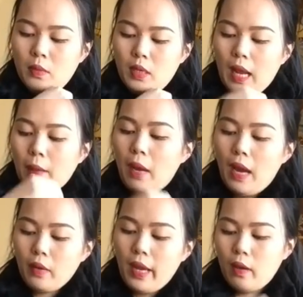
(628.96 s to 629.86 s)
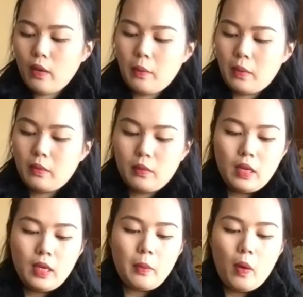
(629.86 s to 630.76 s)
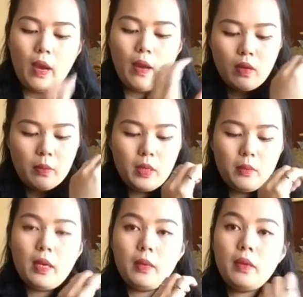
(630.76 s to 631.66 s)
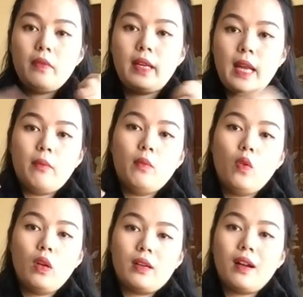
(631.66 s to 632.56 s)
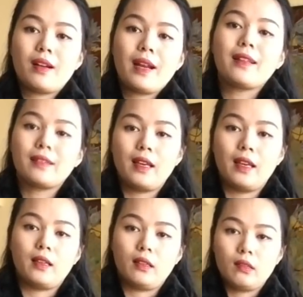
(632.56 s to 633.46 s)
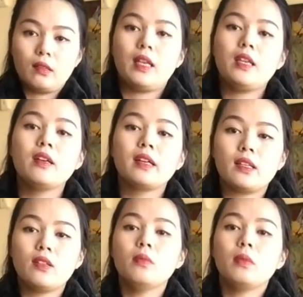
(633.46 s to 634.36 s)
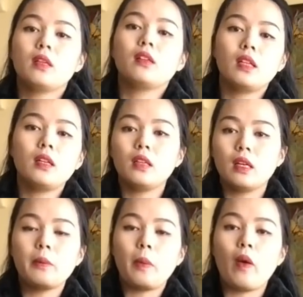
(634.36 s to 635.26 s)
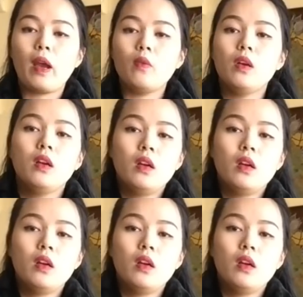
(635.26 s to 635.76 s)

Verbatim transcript: Mình đảm bảo cái áo này, mà những cái mẫu áo này bên Việt Nam mua là rất là đắt tiền. Như ngày trước mình rất thích những cái mẫu áo